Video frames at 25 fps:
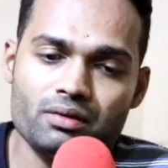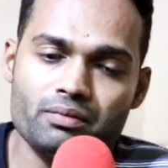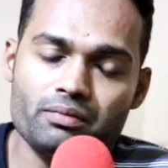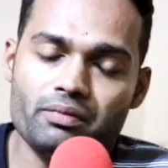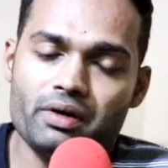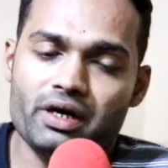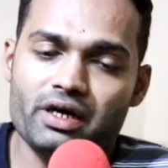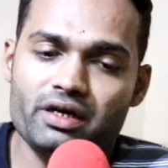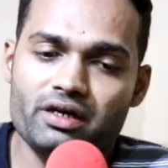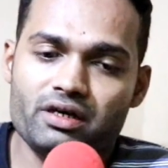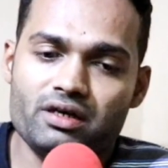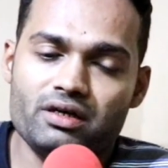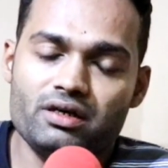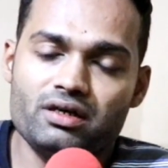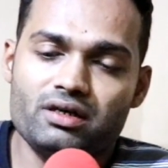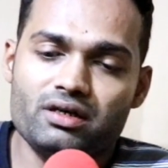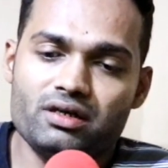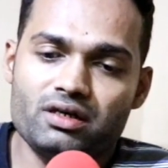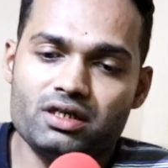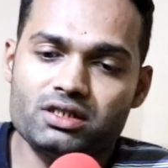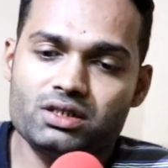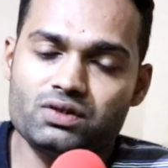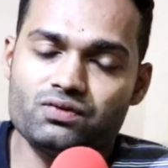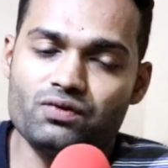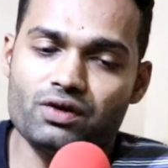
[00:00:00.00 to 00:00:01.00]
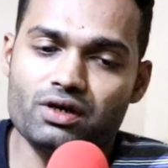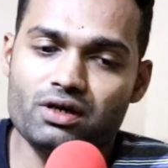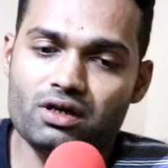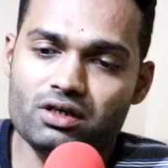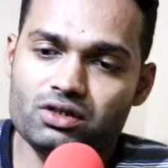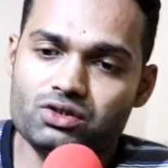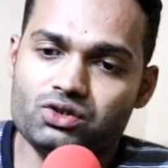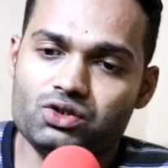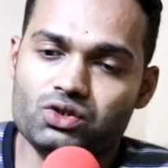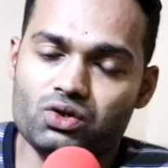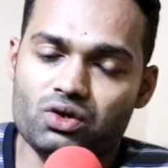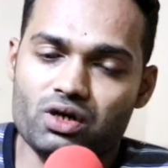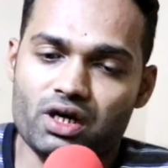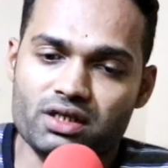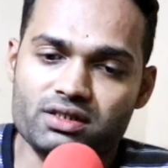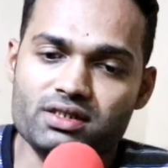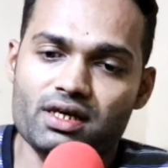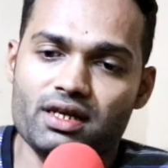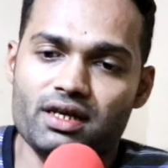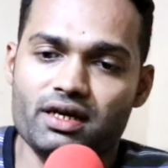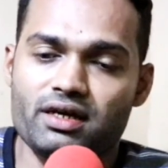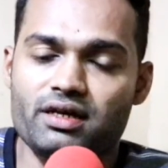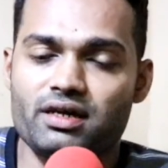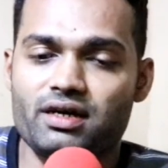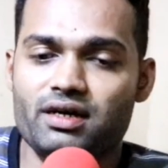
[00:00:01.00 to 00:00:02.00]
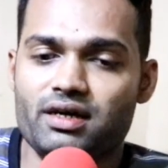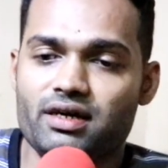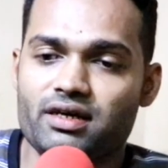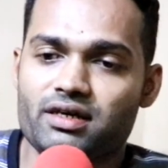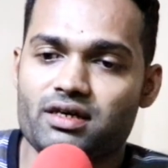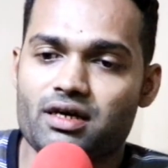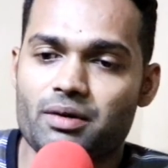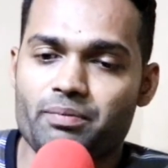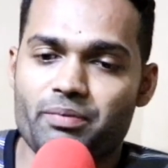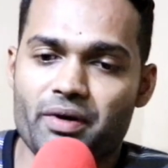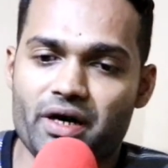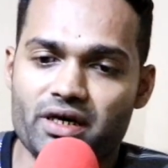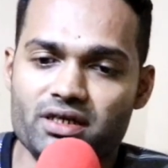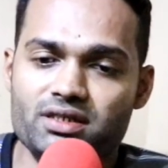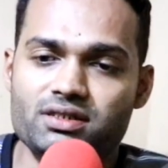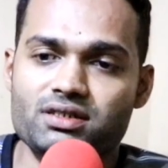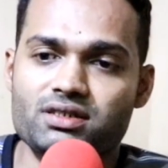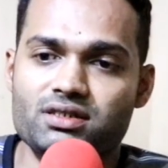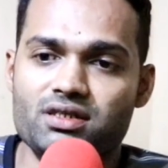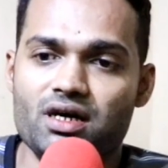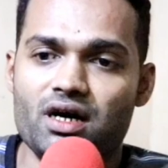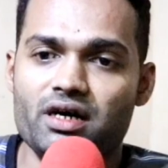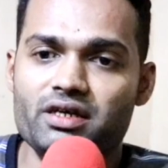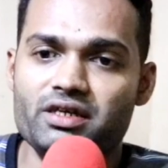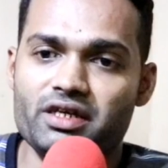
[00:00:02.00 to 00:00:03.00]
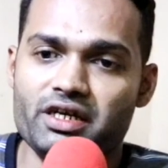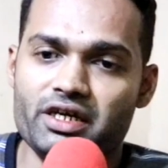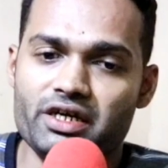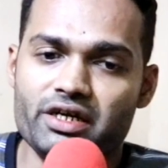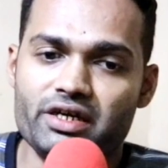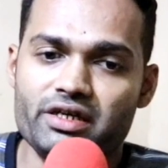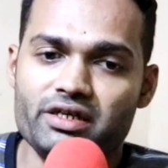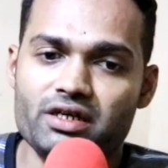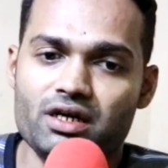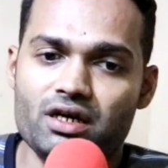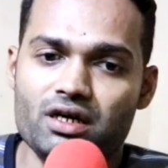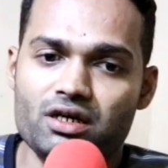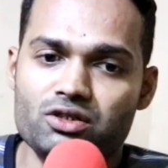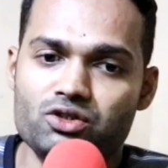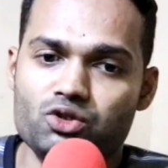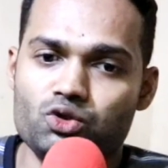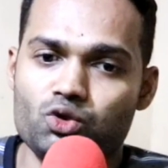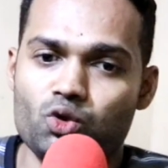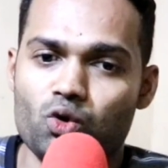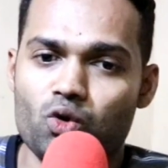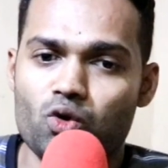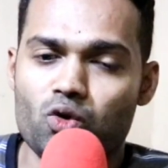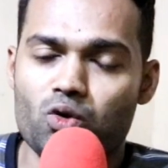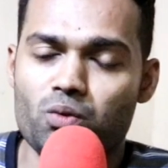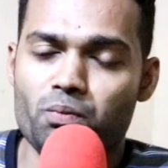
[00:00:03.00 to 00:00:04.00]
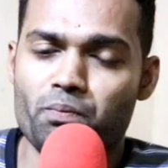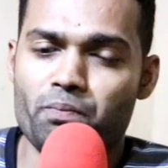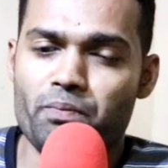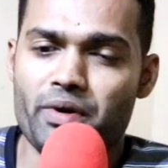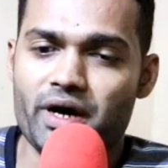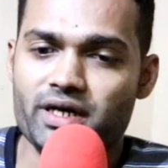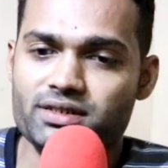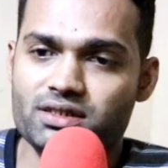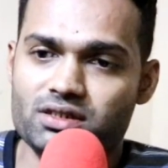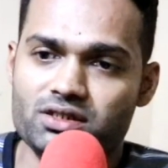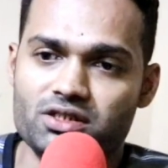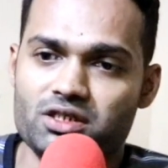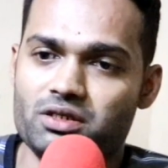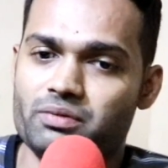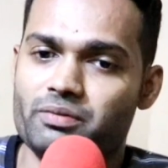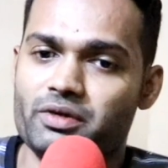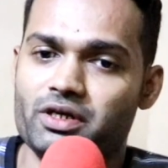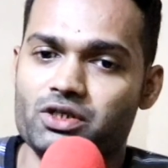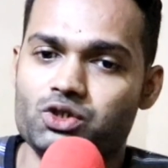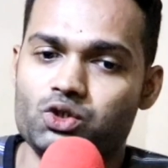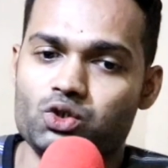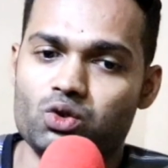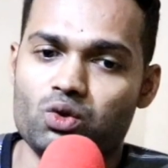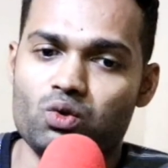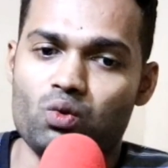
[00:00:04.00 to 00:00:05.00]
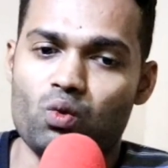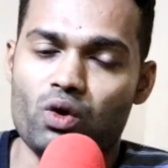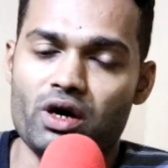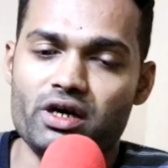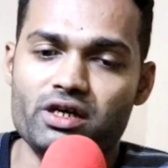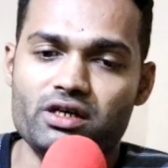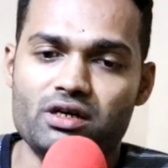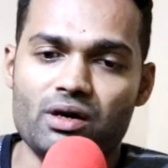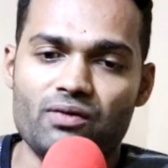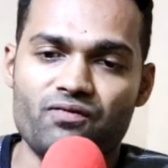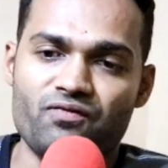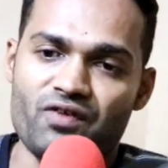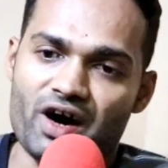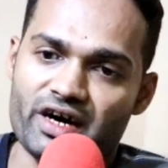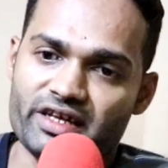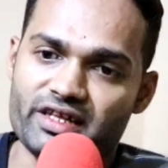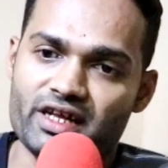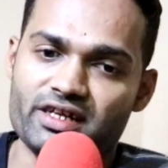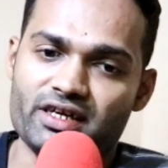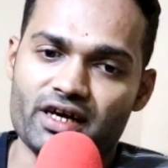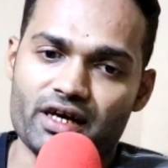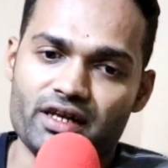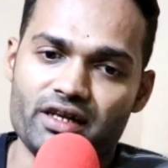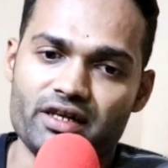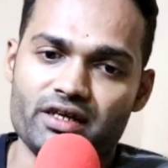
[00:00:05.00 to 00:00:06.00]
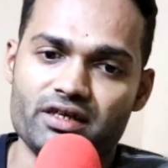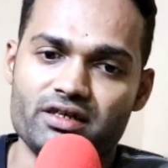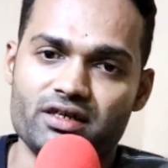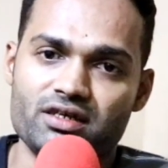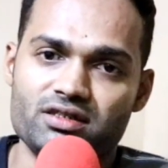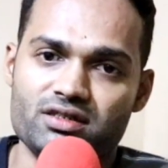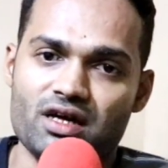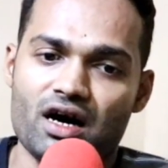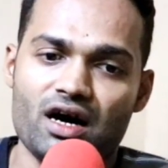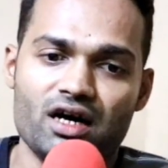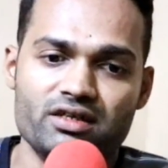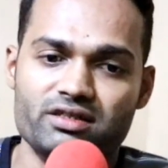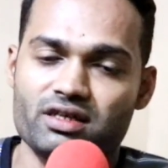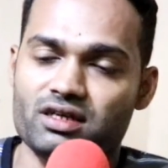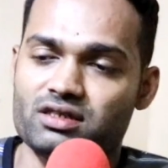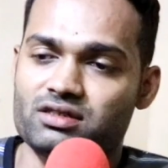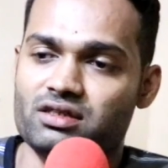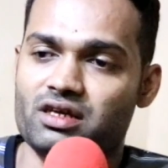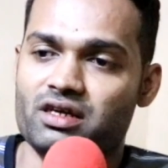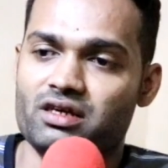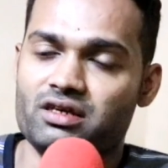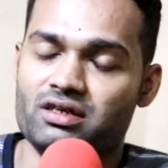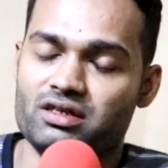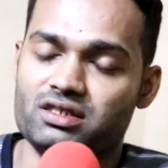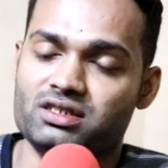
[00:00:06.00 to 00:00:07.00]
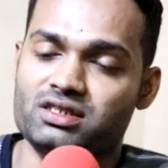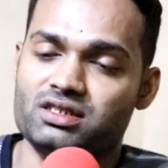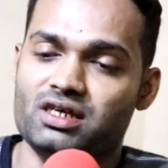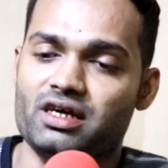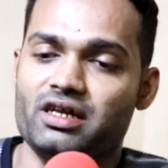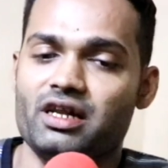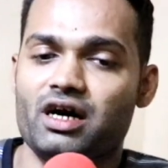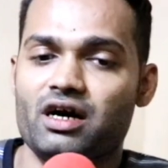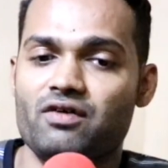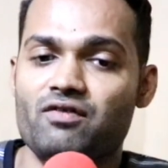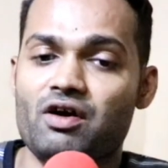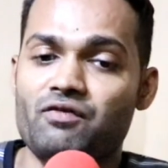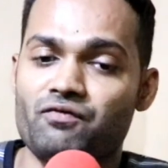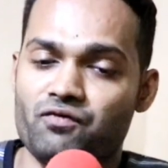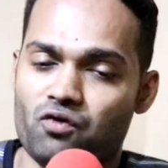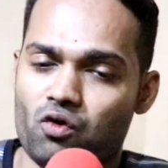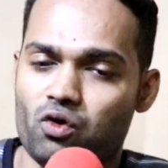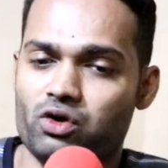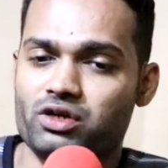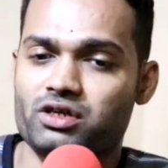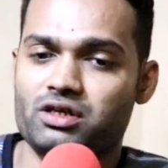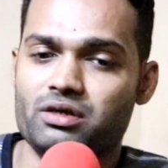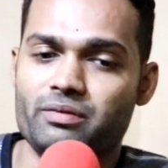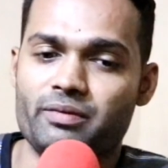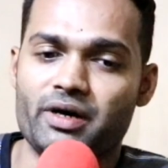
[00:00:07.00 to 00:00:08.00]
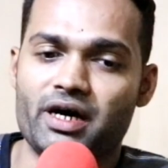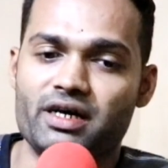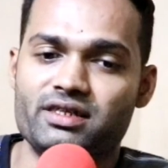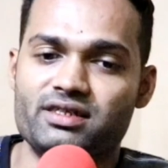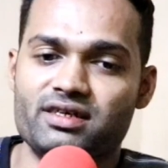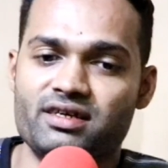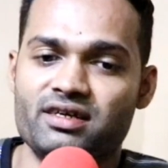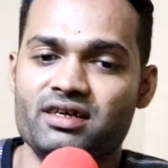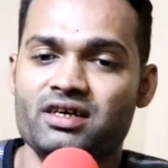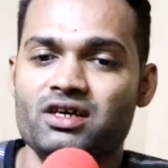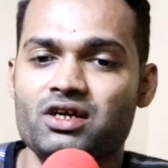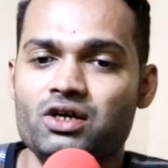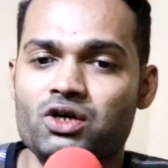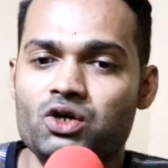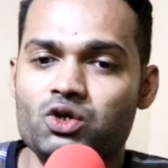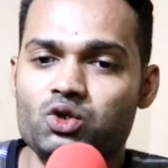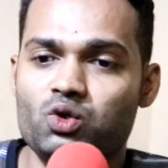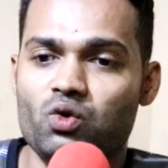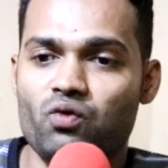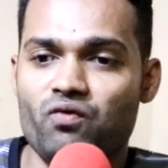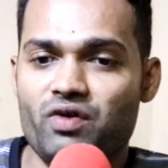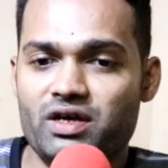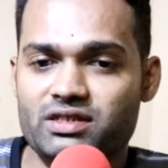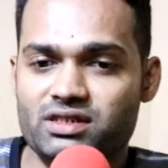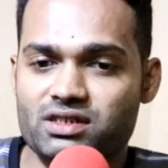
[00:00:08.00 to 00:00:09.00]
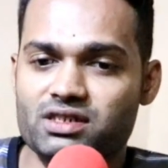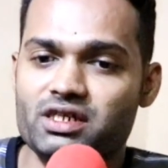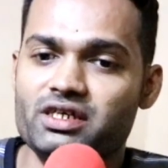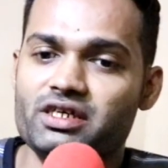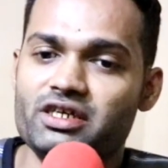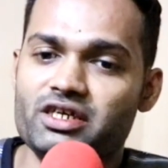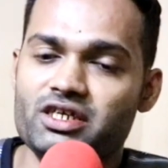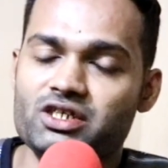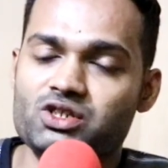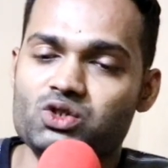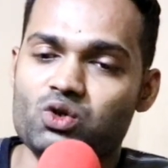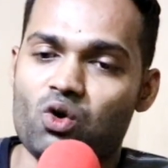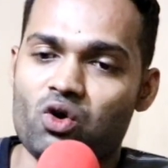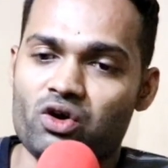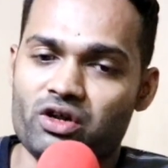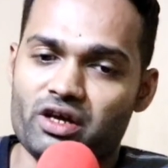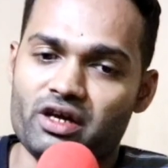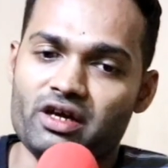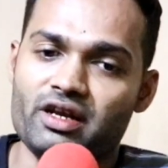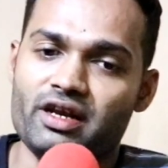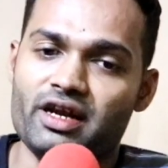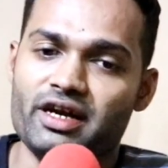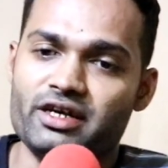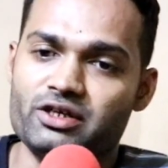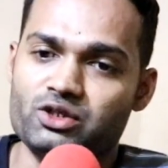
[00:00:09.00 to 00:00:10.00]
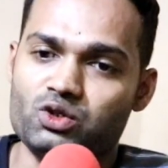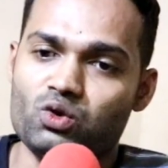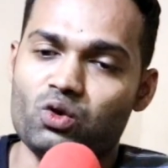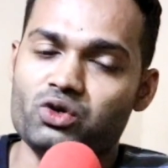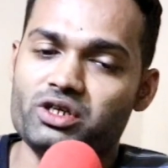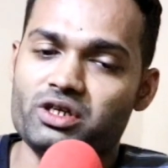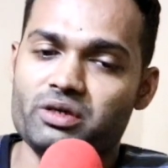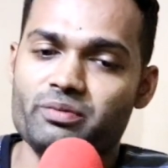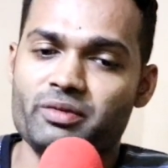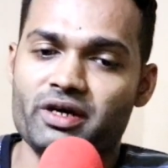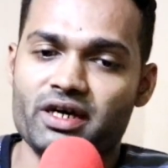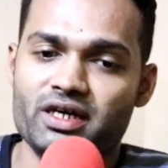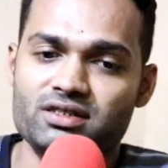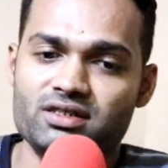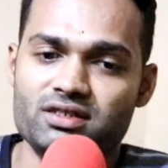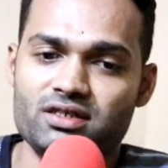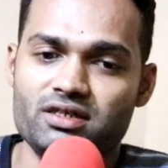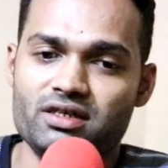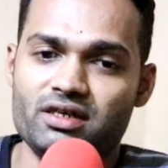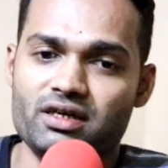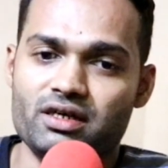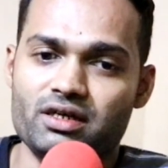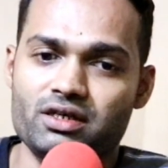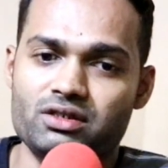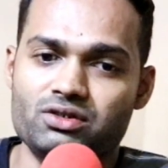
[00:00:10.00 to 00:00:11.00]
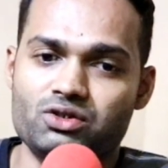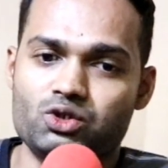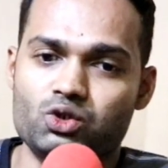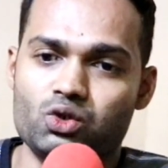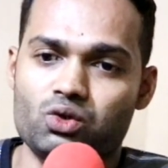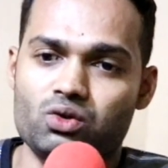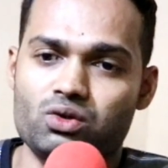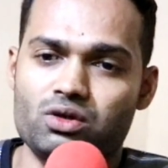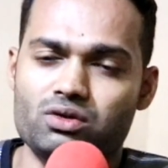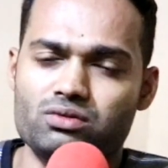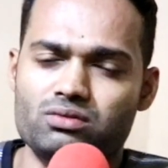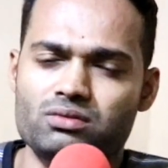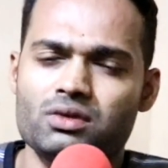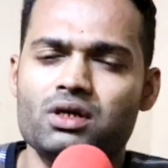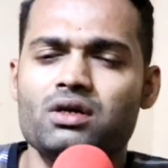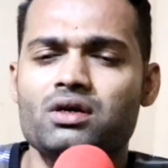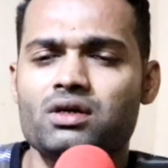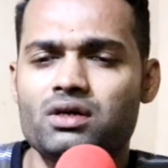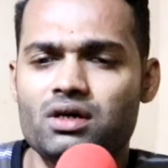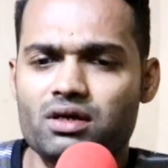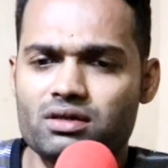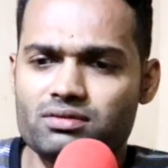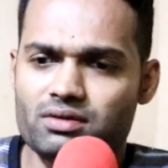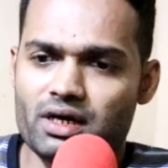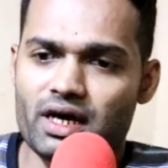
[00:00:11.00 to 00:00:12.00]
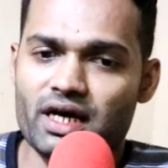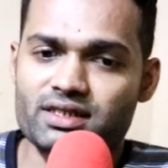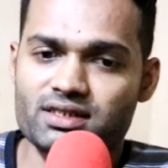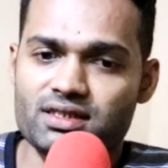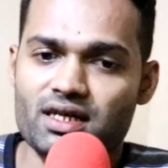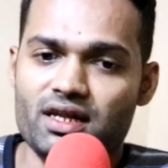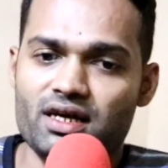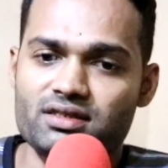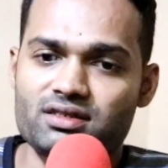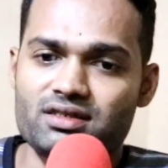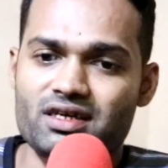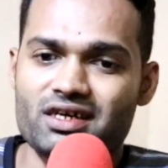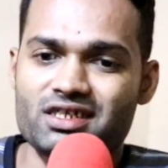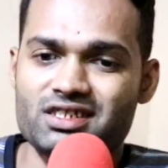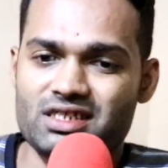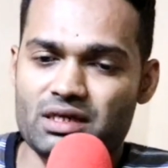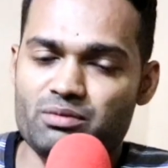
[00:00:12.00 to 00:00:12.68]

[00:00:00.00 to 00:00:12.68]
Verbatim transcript: भाई इस वक्त जो ऐसा लग रहा है कि पाकिस्तान इंडिया दो बेस्ट टीम है जो वर्ल्ड कप फाइनल खेलने की ताकत रखते हैं इसके अलावा फोर की बात है तो वेस्ट इंडीज़ और इंग्लैंड दो टीमें ऐसी हैं जो ऐसा लगता है कि